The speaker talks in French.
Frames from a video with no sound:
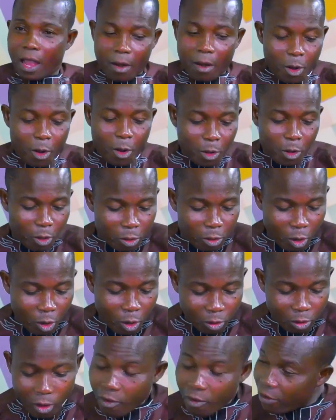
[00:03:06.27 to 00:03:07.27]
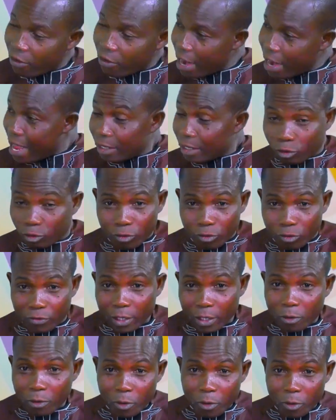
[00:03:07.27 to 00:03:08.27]
Alors, docteur, voilà, tu
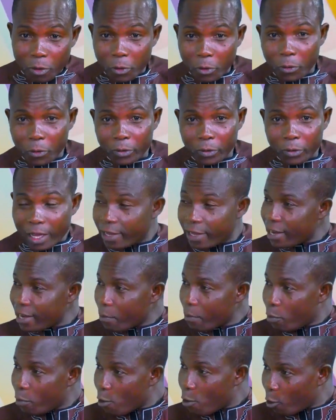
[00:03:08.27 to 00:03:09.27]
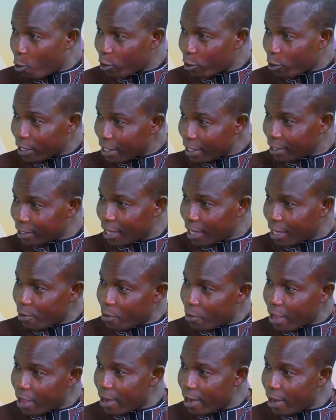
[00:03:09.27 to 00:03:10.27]
viens de décrire un peu le contexte dans
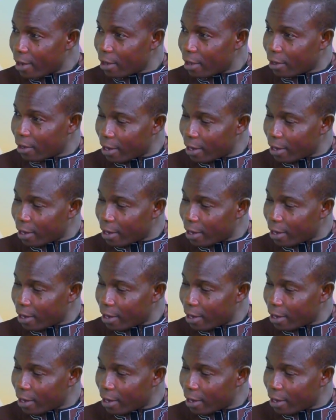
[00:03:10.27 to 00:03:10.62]
lequel euh,